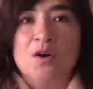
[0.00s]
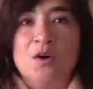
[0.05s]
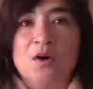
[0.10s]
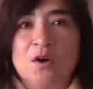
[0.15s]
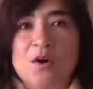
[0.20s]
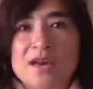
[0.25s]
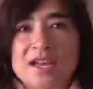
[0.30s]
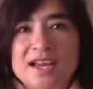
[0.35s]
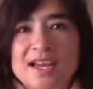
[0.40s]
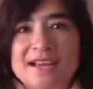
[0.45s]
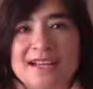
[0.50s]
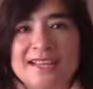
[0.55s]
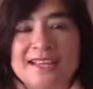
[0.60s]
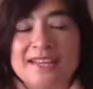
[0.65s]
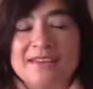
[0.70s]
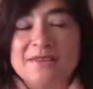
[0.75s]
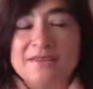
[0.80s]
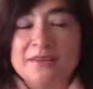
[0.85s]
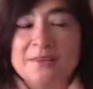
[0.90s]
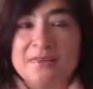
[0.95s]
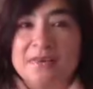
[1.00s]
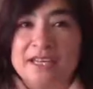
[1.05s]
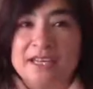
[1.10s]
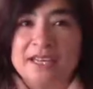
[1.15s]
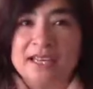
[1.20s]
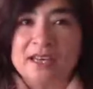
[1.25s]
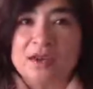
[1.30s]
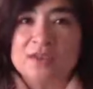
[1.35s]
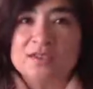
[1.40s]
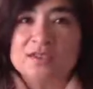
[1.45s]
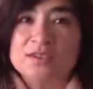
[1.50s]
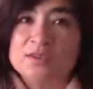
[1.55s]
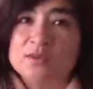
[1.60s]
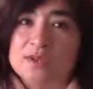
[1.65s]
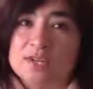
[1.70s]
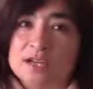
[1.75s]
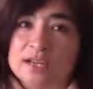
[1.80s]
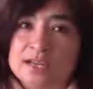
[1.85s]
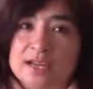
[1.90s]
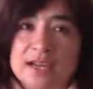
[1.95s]
Hola y bienvenidos a su
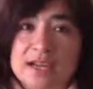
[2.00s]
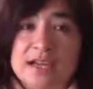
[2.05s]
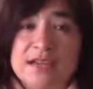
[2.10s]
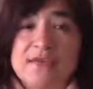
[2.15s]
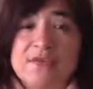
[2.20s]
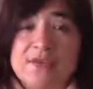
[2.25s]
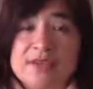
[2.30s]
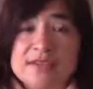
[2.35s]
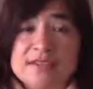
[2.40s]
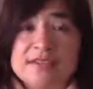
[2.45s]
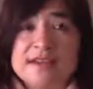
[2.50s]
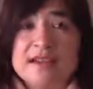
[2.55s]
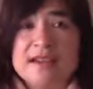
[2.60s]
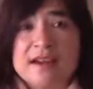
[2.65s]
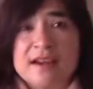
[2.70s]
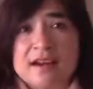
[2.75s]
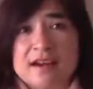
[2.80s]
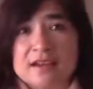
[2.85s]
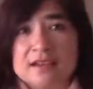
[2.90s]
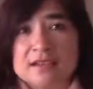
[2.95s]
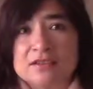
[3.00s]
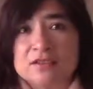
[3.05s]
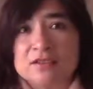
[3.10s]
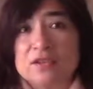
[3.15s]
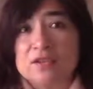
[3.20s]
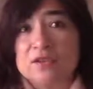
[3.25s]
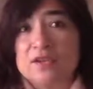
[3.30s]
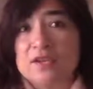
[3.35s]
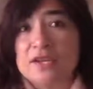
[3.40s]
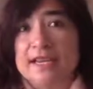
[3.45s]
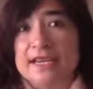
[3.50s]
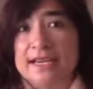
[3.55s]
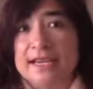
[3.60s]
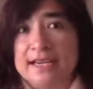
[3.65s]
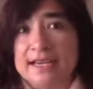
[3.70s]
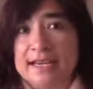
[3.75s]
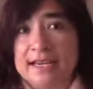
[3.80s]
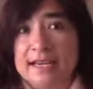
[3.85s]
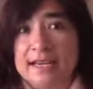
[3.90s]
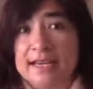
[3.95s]
canal BC Learning. Yo soy
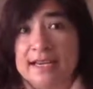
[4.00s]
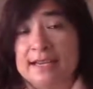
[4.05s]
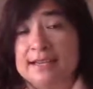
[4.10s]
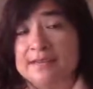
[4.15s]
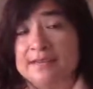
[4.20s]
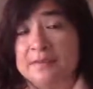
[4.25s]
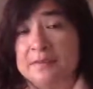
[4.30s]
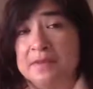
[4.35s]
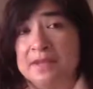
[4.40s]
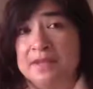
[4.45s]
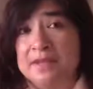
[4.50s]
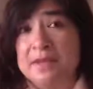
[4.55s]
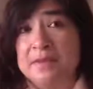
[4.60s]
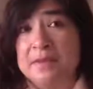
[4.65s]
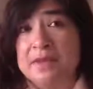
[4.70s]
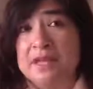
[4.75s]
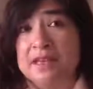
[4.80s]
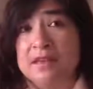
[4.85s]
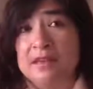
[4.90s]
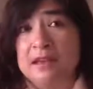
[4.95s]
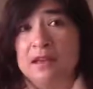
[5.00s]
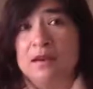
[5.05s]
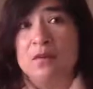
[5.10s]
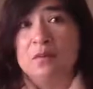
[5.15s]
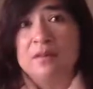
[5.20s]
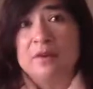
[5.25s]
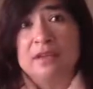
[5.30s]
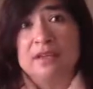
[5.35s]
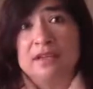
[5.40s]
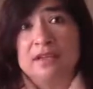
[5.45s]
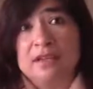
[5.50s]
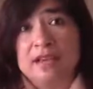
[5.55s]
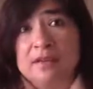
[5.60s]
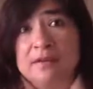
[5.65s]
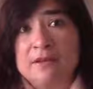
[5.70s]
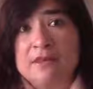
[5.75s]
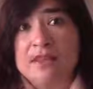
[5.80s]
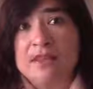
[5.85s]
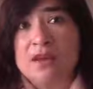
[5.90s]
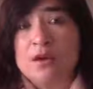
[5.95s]
Elena y semanalmente compartiré
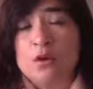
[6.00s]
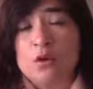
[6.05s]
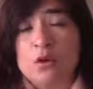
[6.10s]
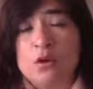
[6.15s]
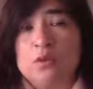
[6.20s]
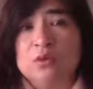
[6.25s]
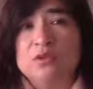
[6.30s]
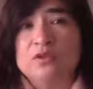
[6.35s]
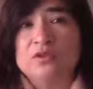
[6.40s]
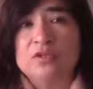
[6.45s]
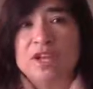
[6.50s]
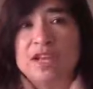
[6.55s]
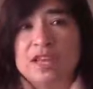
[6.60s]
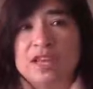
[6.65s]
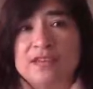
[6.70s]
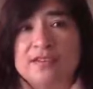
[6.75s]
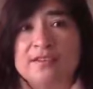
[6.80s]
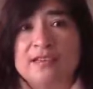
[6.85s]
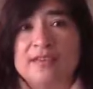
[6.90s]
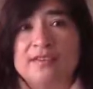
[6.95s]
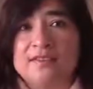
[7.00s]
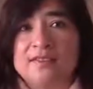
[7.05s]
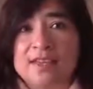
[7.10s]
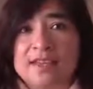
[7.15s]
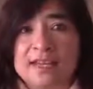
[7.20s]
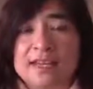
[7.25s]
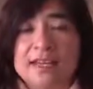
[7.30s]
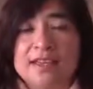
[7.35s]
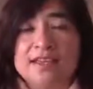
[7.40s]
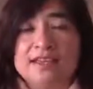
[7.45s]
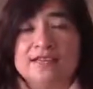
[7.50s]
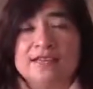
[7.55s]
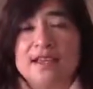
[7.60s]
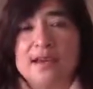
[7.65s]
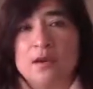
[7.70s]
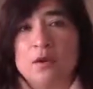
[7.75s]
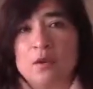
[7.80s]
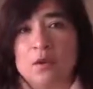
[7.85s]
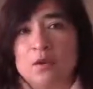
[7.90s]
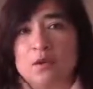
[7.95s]
videos con ustedes acerca de
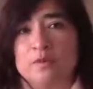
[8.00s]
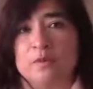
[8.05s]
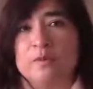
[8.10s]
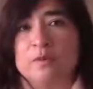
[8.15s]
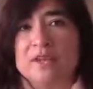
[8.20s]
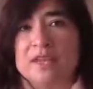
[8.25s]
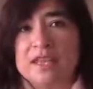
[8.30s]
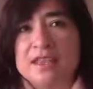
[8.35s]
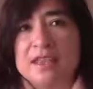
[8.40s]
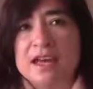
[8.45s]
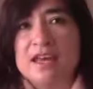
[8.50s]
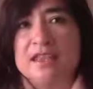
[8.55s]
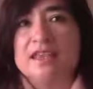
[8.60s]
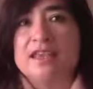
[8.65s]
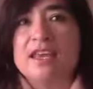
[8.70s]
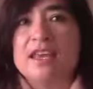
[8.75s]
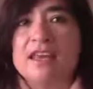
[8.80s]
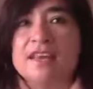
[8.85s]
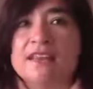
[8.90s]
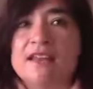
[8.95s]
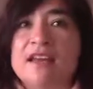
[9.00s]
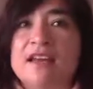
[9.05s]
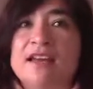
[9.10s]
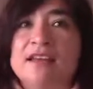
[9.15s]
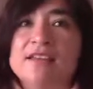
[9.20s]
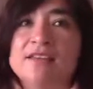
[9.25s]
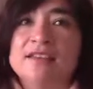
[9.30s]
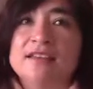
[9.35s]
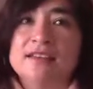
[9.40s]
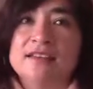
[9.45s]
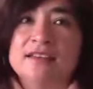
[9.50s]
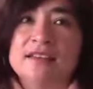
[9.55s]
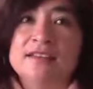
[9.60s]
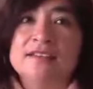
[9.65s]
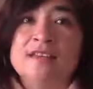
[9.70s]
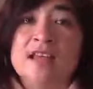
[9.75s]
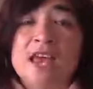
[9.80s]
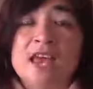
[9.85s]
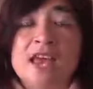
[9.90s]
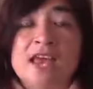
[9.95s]
salud, vida, dieta,
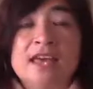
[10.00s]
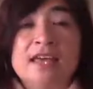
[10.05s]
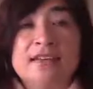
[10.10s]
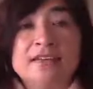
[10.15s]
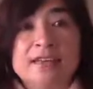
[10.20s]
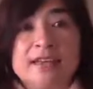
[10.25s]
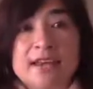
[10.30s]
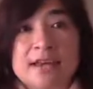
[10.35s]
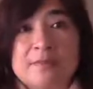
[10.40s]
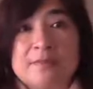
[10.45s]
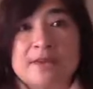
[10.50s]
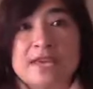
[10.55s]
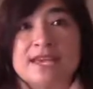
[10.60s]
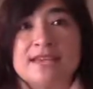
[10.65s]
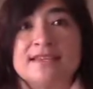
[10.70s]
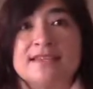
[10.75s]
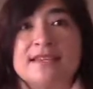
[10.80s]
recetas, terapias